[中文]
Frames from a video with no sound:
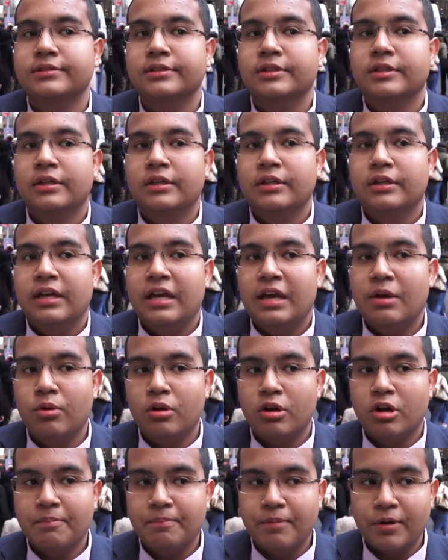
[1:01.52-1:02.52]
出现一个
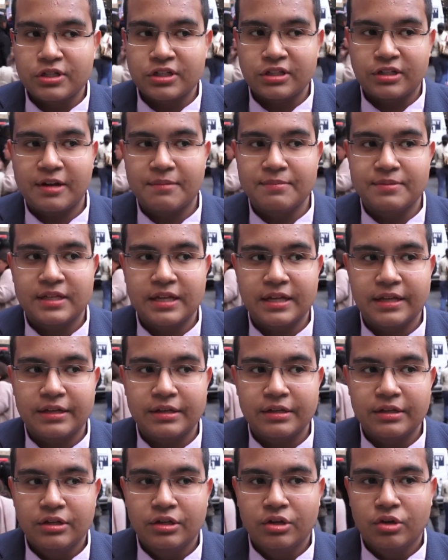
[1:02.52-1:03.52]
拿着武器的人。
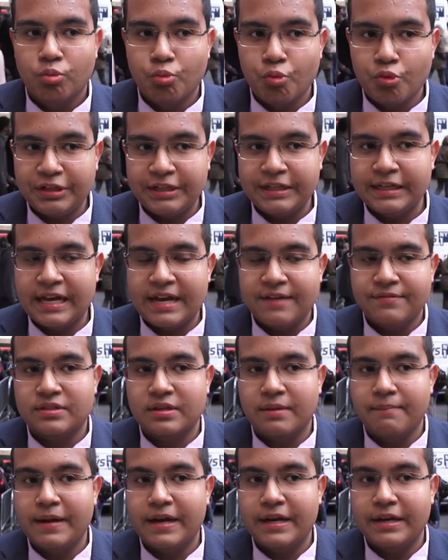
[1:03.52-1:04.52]
当一个携
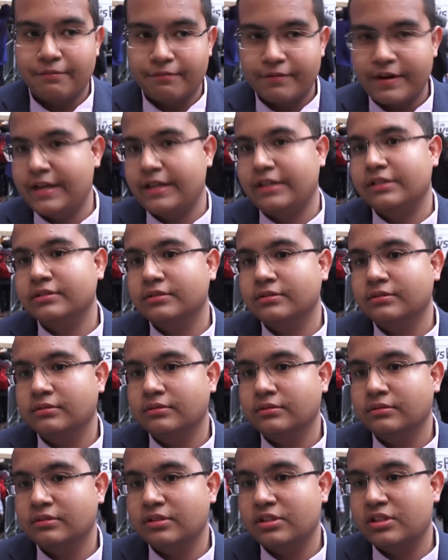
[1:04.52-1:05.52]
带武器的人进来，
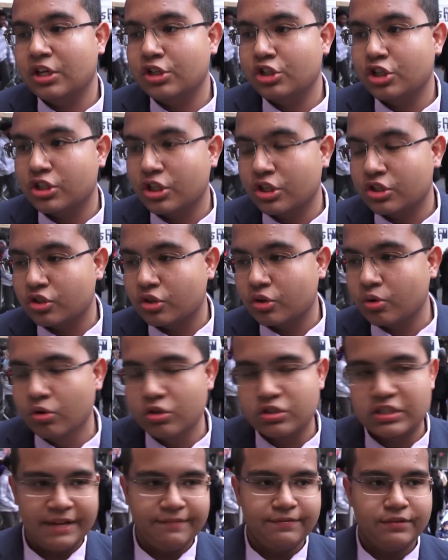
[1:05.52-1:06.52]
我们需要有人
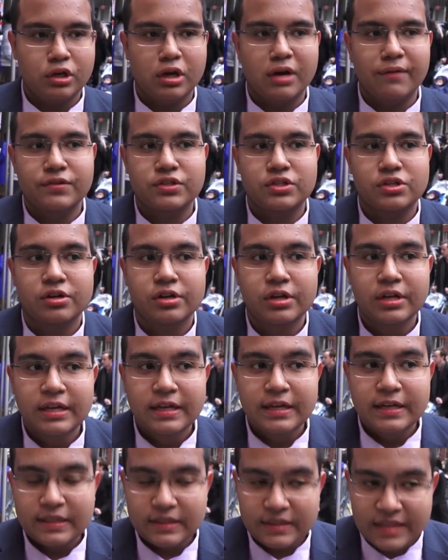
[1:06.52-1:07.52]
准备好应战，
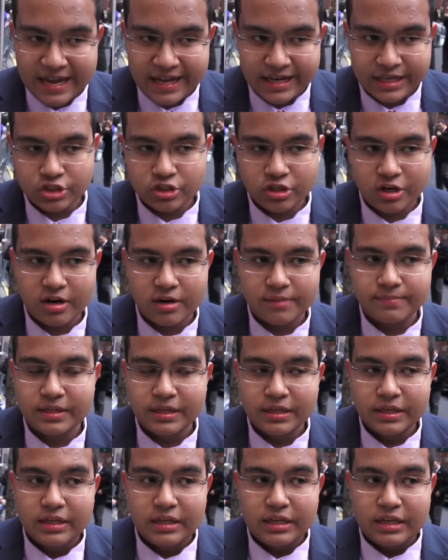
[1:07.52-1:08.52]
比如一
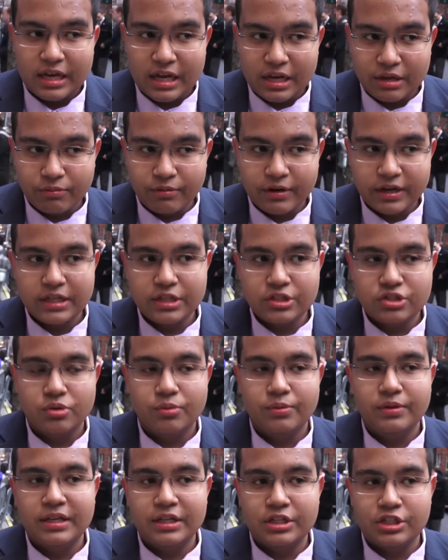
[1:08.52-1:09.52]
名佩戴武器
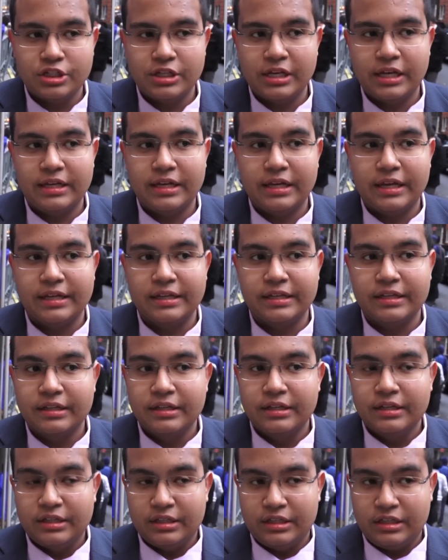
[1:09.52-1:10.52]
的学校安全
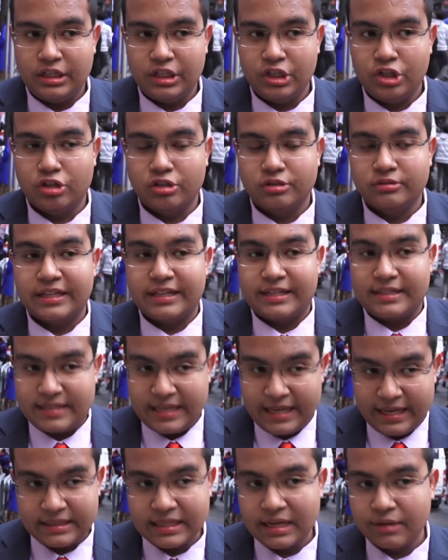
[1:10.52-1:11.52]
官员，并准备
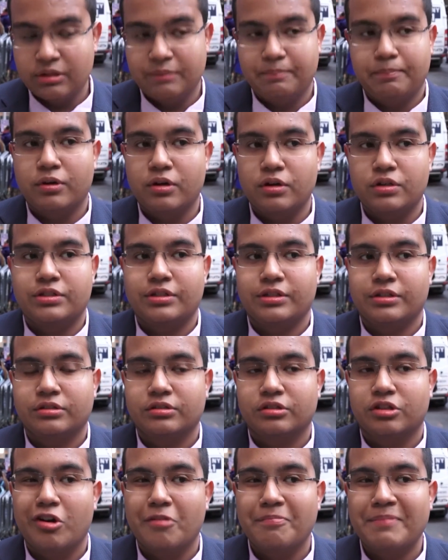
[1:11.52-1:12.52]
应对。为了
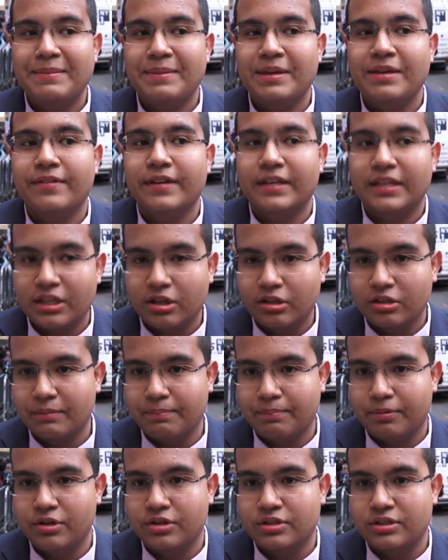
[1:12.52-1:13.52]
让所有其
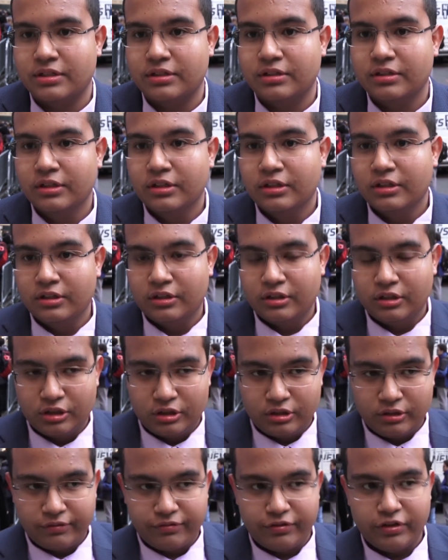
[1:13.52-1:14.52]
他学生更安
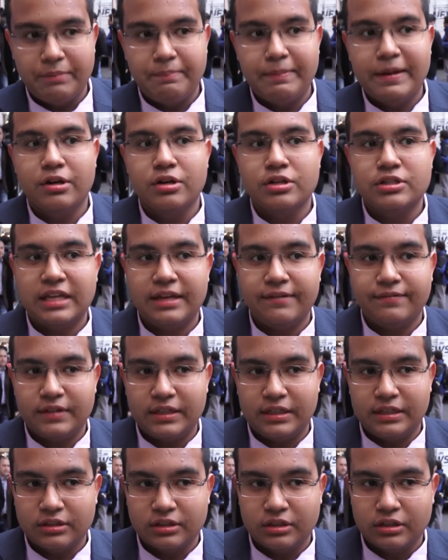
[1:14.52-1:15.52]
全，有可能
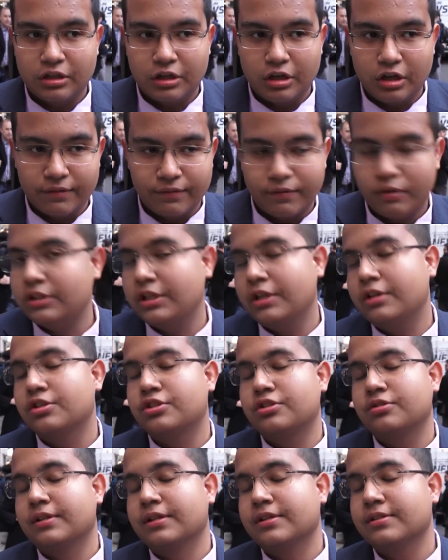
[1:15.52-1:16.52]
甚至击毙那
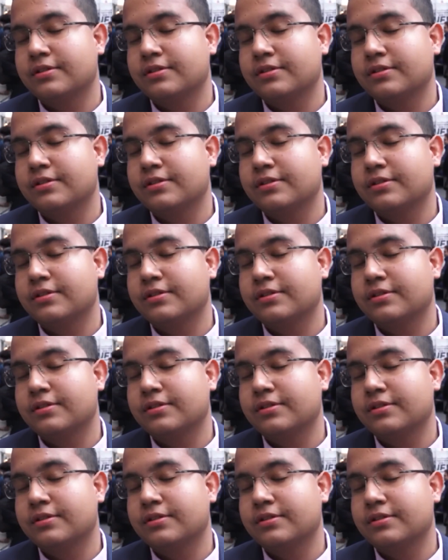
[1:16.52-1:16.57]
个歹